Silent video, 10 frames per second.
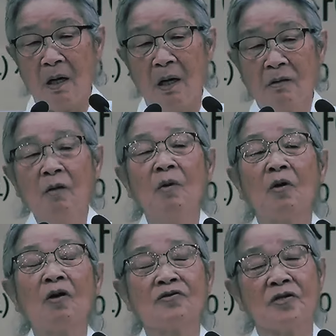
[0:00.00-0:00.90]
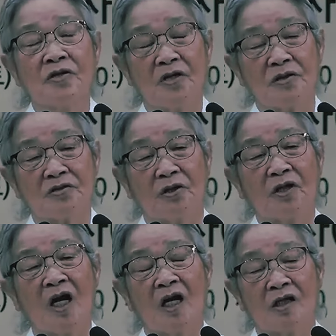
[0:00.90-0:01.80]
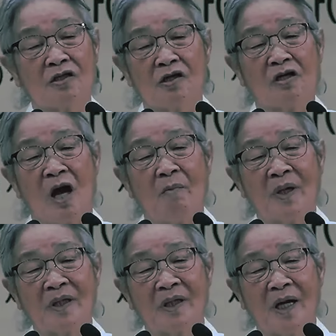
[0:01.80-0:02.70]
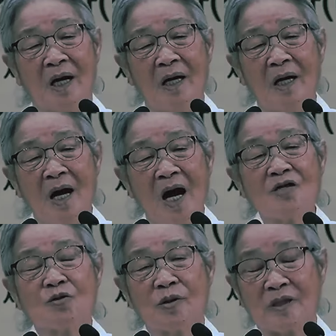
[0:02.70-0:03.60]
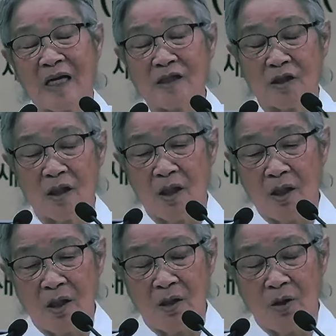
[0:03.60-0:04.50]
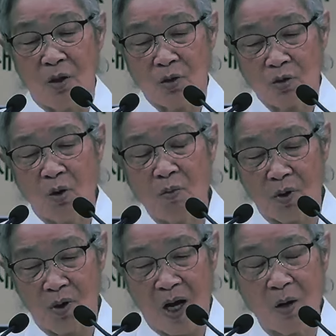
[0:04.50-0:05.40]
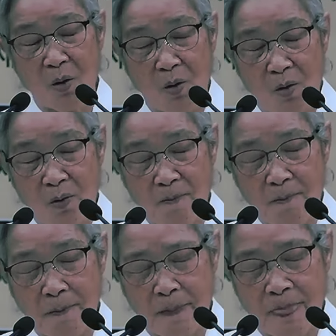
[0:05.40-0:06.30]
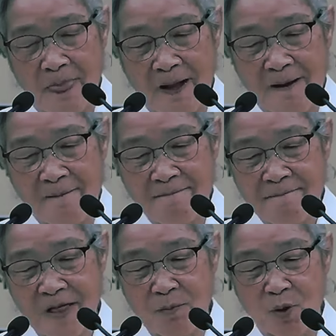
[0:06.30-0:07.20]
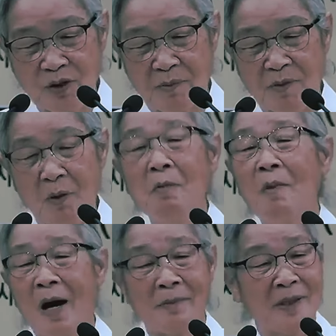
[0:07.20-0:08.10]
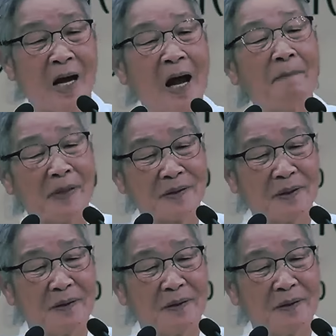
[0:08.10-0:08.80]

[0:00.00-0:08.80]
너무 걱정이 돼서 전화를 하는 게 전화도 안 받으니까 할 수 없이 다시 통보를 하고 이 목사님이 너무 마음이 아팠어요.